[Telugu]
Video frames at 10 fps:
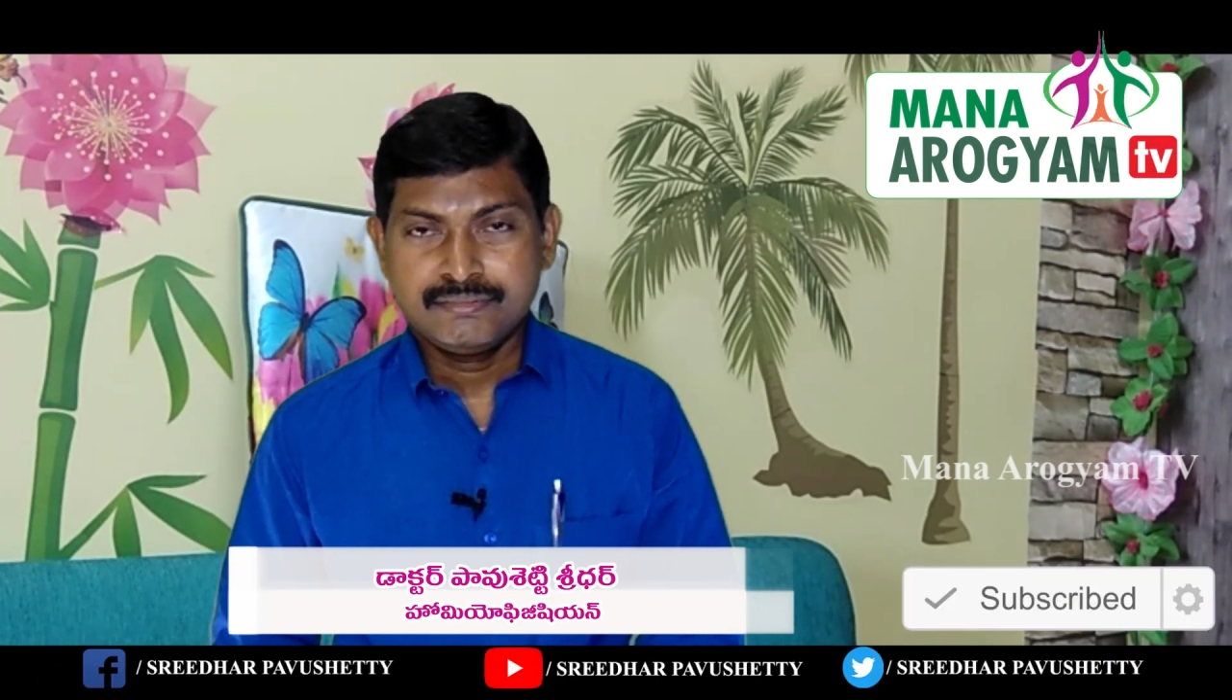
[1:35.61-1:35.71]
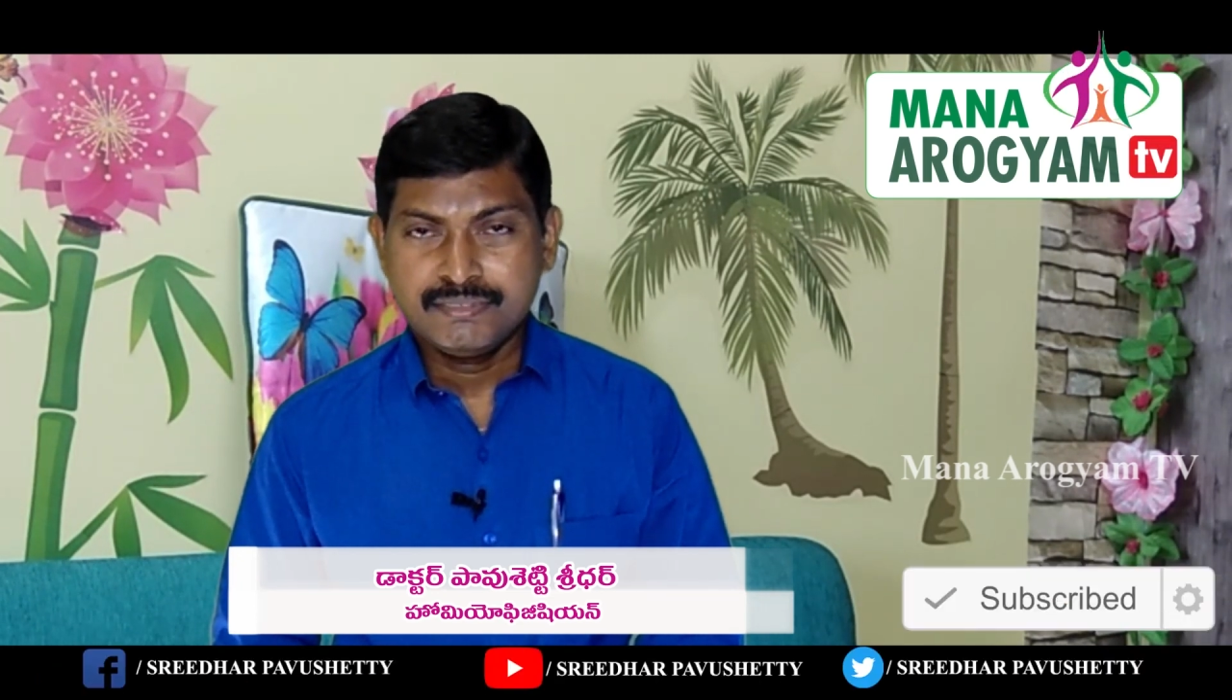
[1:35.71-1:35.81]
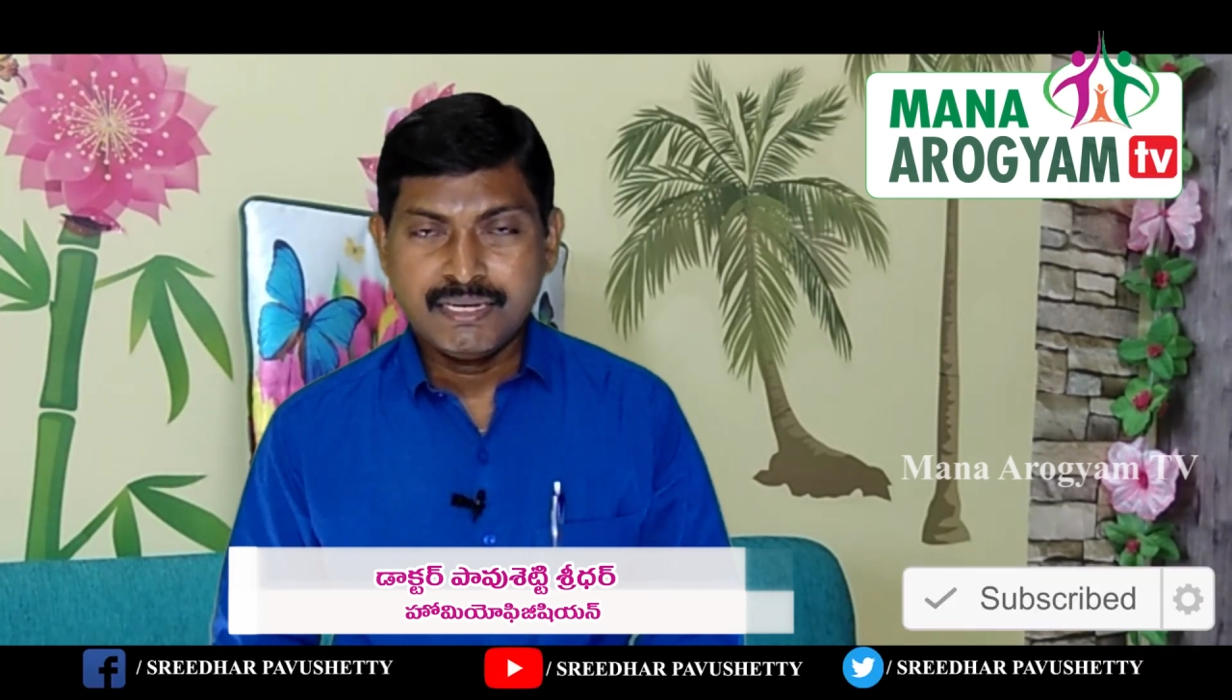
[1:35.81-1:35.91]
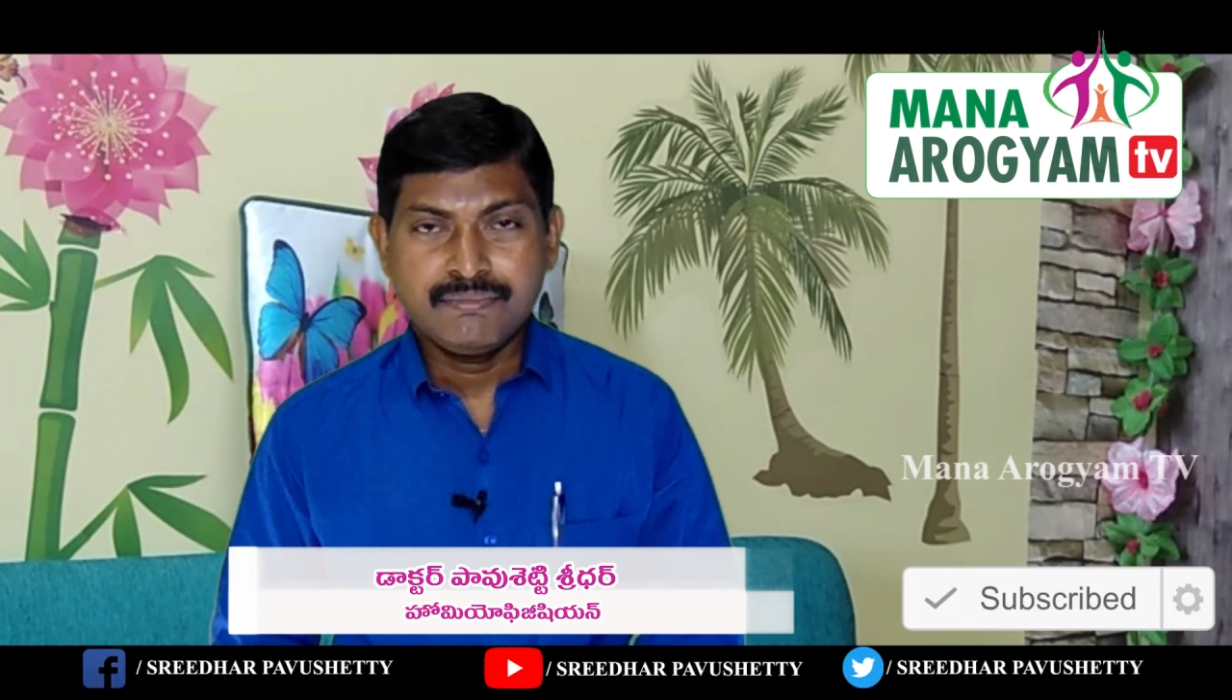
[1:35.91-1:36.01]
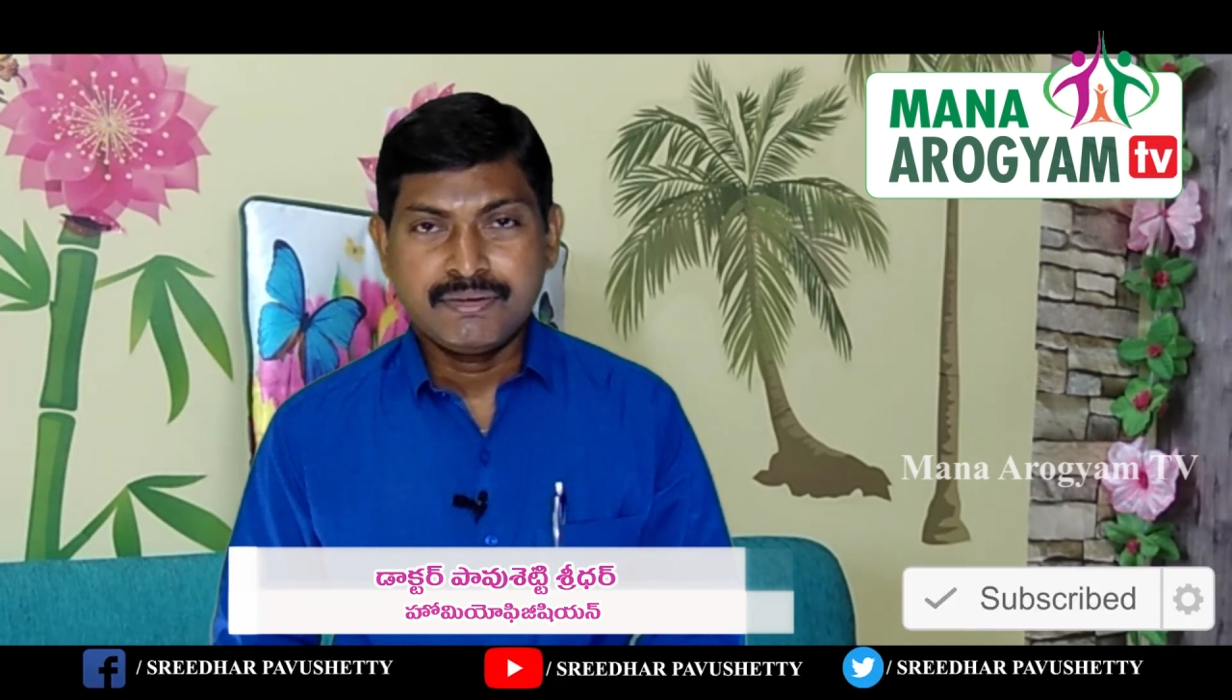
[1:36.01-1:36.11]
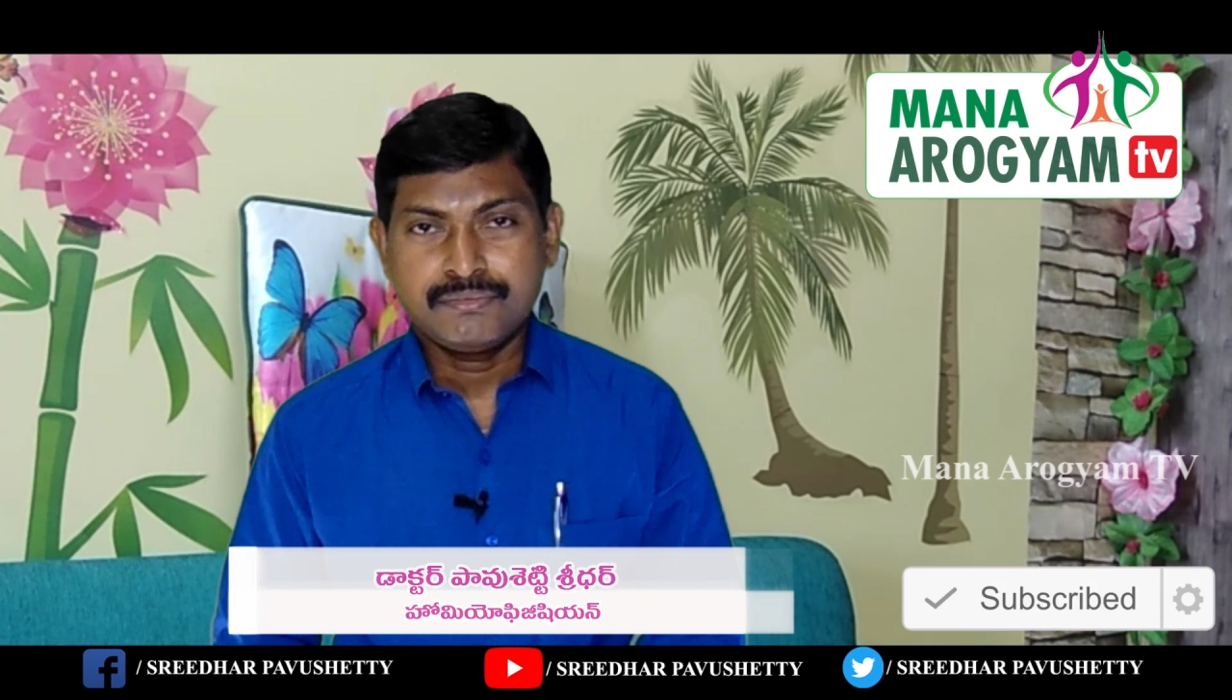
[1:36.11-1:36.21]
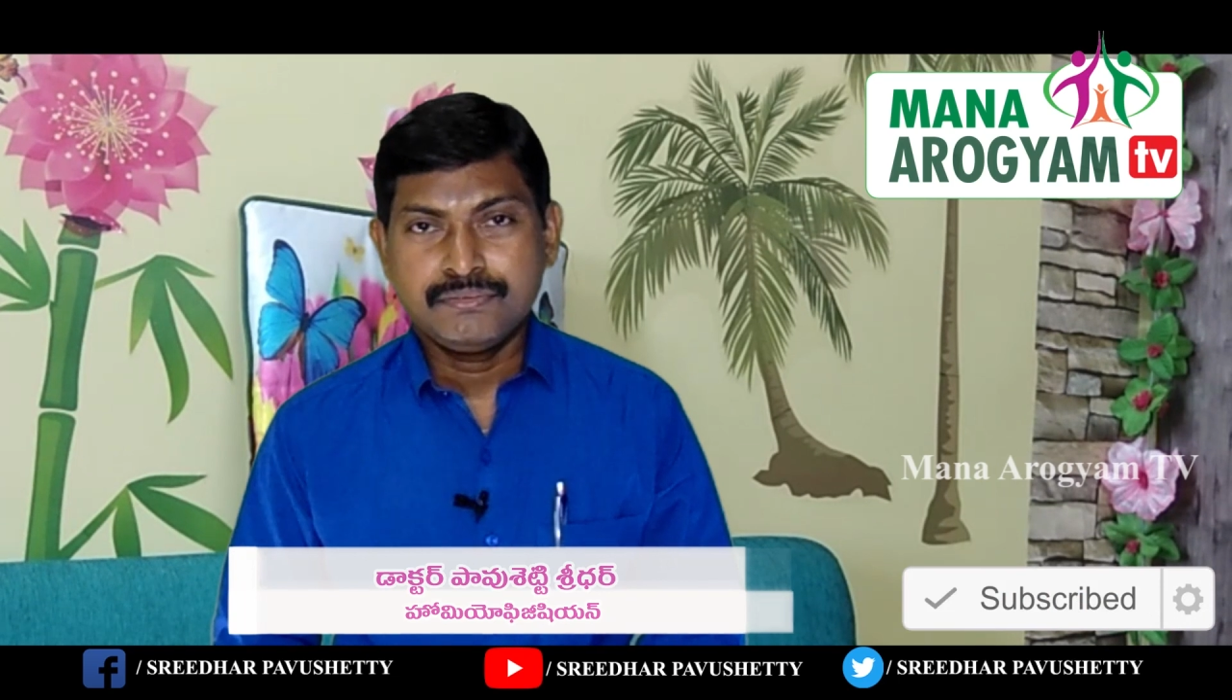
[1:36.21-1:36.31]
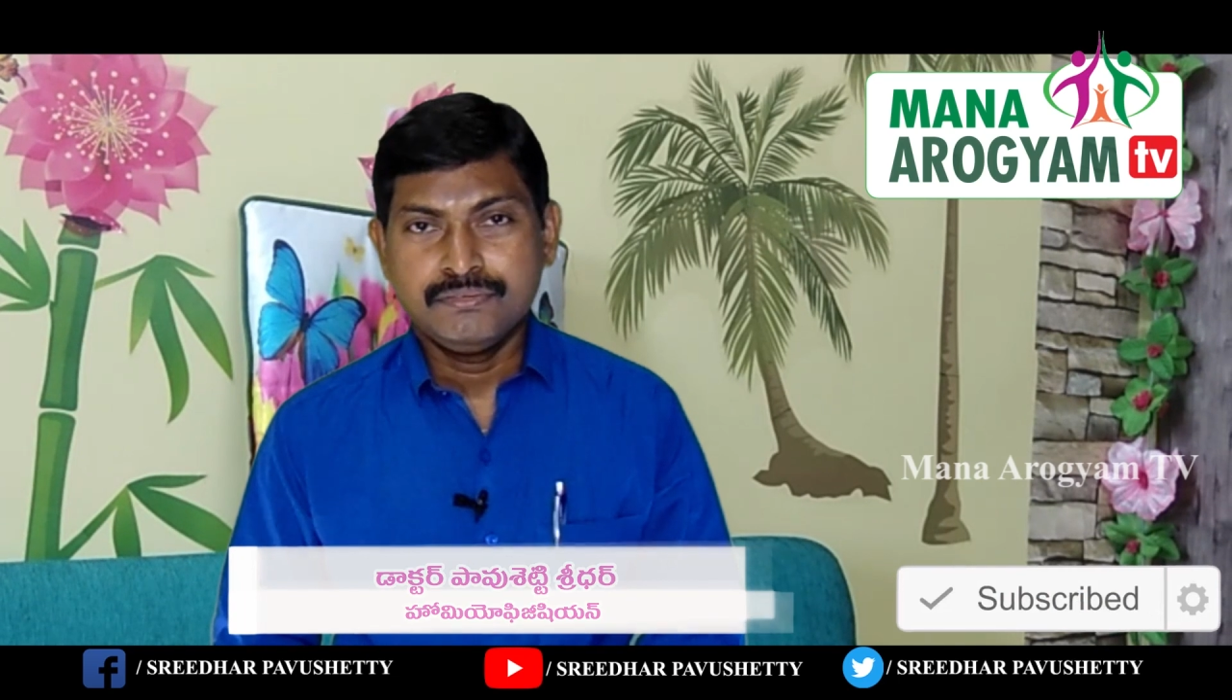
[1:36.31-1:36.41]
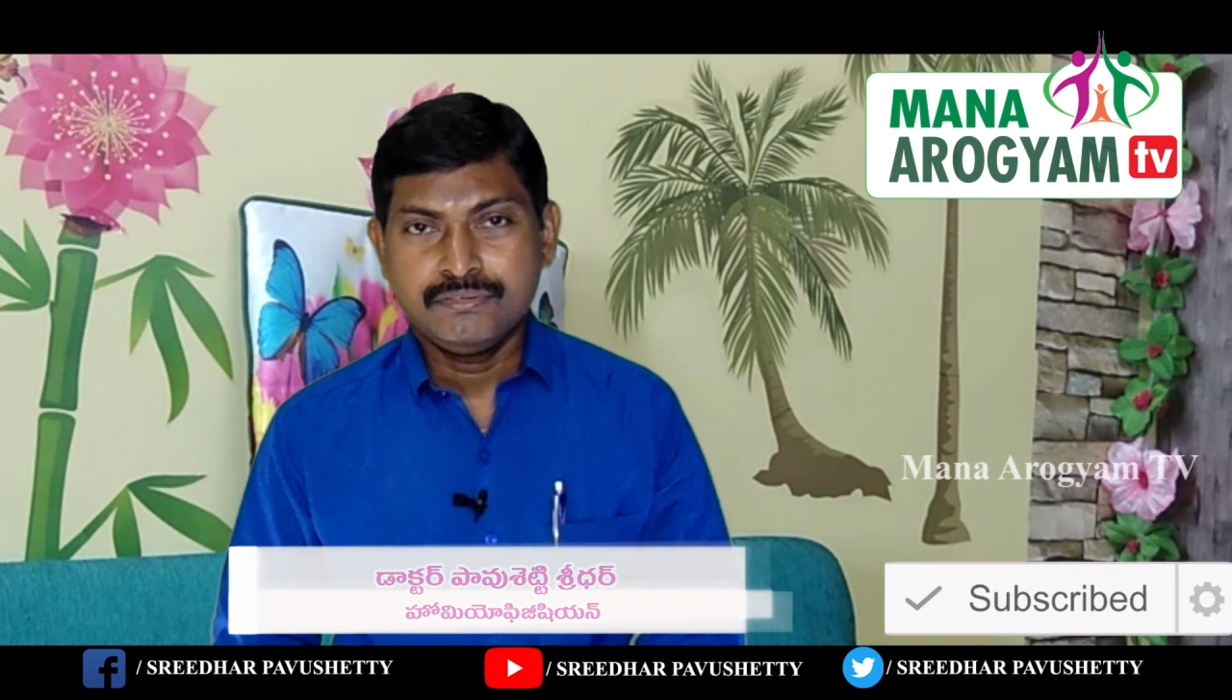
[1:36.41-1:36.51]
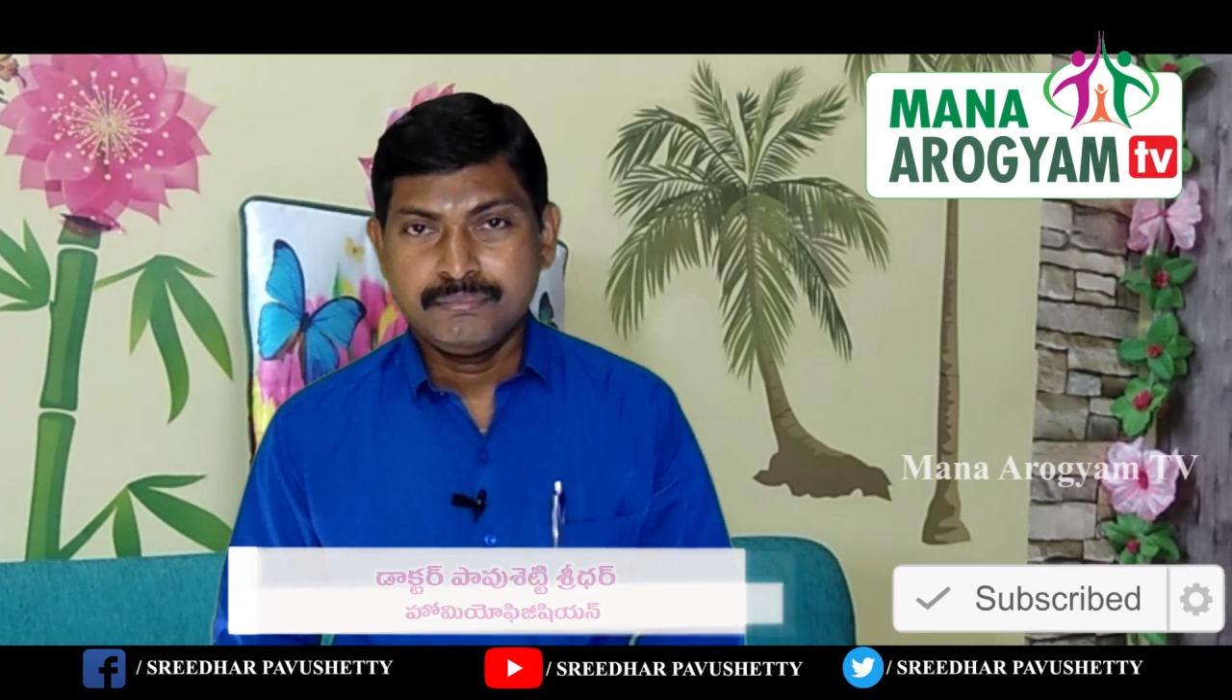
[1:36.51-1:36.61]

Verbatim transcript: చాలా వరకు